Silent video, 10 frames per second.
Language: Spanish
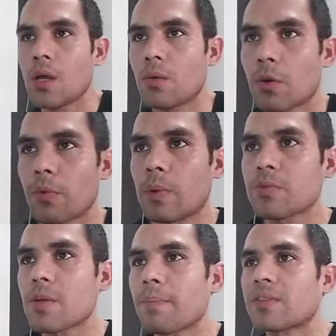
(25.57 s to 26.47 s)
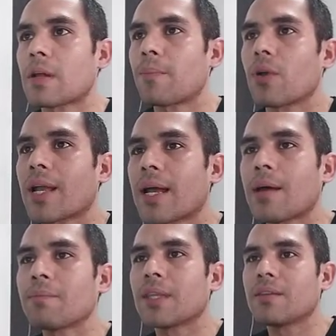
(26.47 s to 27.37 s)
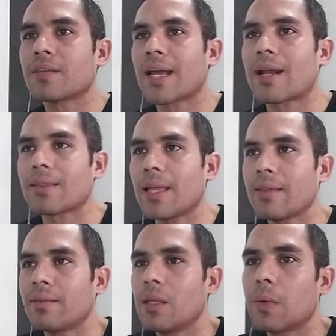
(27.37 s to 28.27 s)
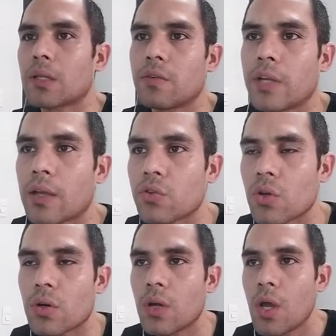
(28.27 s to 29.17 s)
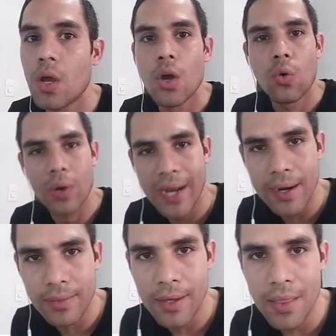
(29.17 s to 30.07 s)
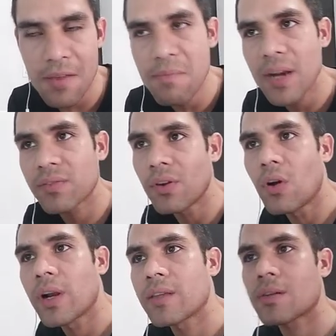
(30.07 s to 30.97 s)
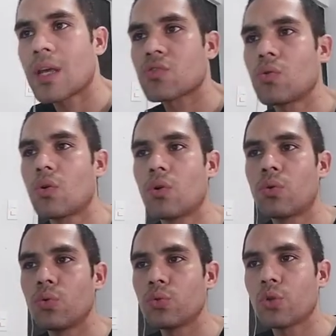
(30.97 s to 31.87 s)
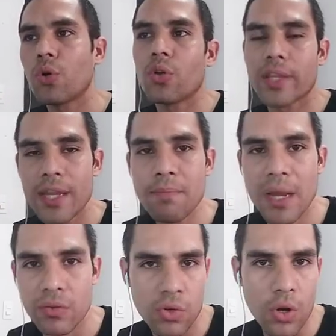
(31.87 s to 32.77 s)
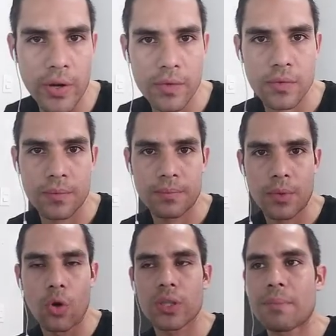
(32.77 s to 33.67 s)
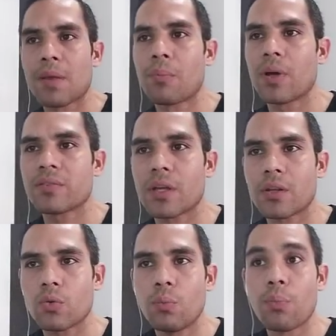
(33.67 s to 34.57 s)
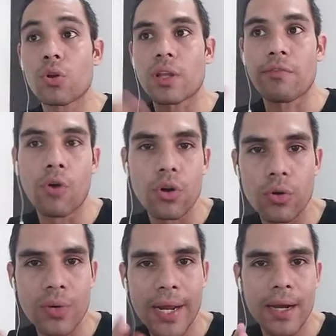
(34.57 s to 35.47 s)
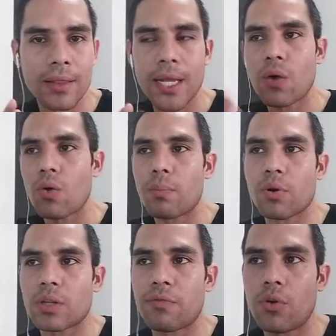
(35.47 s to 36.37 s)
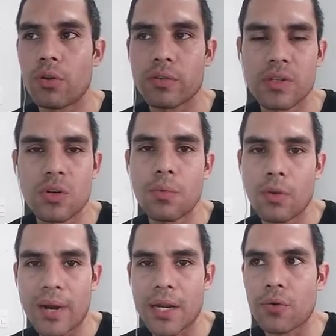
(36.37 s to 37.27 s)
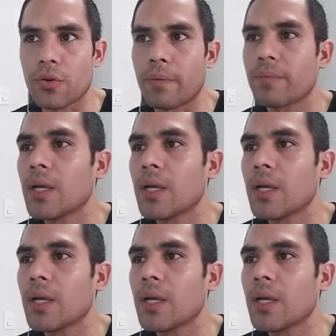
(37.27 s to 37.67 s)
Bueno, pues vamos a empezar por acá. Dice carteras y diversificación. Una cartera de inversiones es un conjunto de inversiones o también puede ser un portafolio, una cartera o el portafolio, así es como lo manejo yo.